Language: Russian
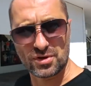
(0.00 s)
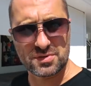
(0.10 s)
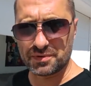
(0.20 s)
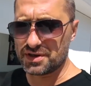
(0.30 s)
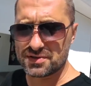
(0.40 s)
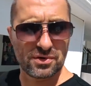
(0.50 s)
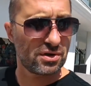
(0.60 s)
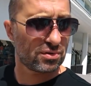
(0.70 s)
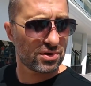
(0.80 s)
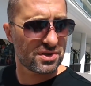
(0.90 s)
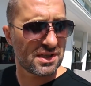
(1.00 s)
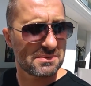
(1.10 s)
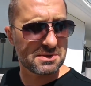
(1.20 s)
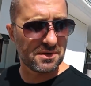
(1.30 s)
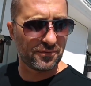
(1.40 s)
То есть мы сегодня тоже
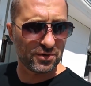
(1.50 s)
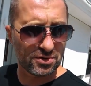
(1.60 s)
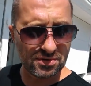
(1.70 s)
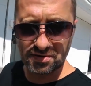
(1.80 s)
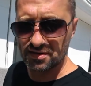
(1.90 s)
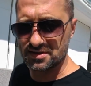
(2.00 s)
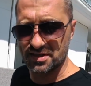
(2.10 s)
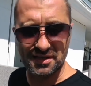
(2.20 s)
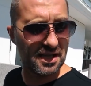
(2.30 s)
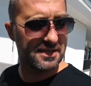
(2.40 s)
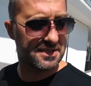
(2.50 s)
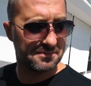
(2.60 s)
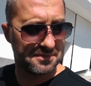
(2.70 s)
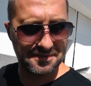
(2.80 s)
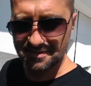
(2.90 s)
делаем тебе фотку с
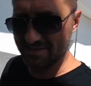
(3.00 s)
«Релаксом»? Фотка